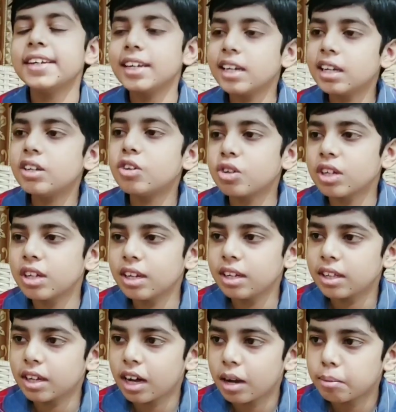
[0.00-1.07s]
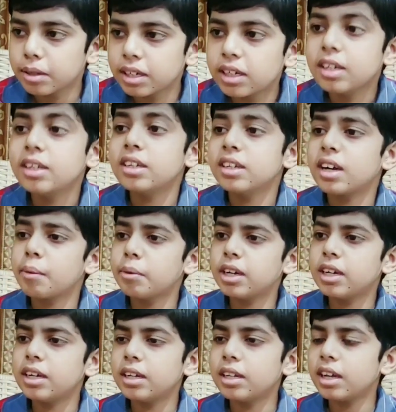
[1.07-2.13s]
नहीं नहीं चौधरी साहब
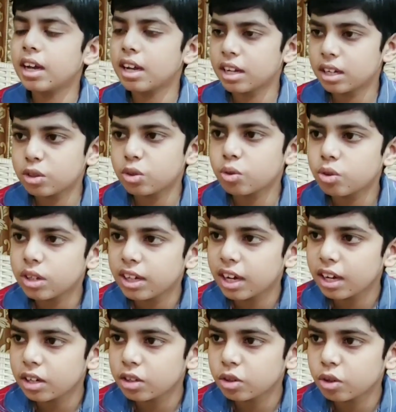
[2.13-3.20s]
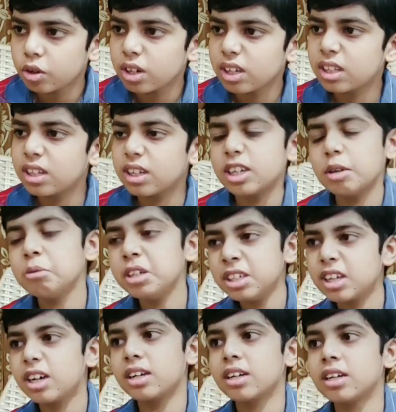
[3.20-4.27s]
अभी नया नया शुरू किया ना शो इसलिए
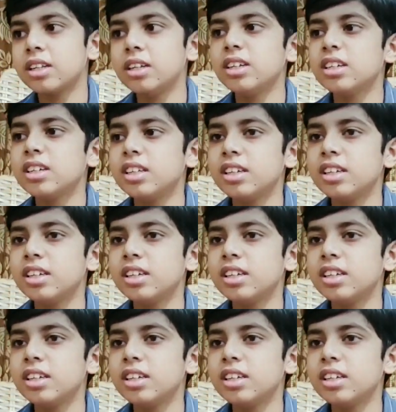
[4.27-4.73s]
देव इजाज़त नहीं